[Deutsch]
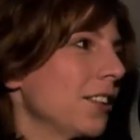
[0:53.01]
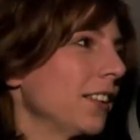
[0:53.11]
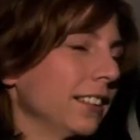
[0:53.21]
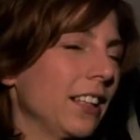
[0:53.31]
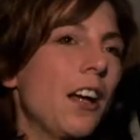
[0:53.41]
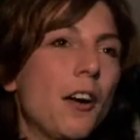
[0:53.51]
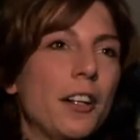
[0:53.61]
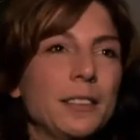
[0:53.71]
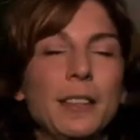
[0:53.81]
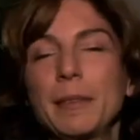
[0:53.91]
so und
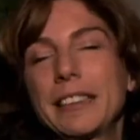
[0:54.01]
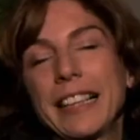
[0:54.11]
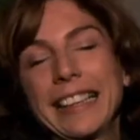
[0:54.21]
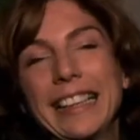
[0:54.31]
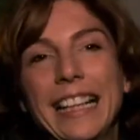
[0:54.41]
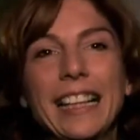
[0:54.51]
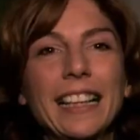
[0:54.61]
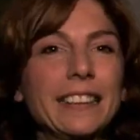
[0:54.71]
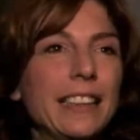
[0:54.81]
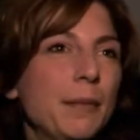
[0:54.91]
heute Nachmittag gehen gar
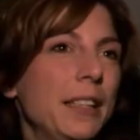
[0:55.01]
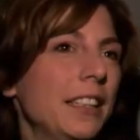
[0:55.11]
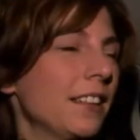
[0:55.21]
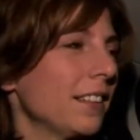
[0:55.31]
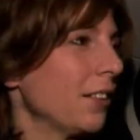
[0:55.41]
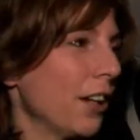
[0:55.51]
keine Termine,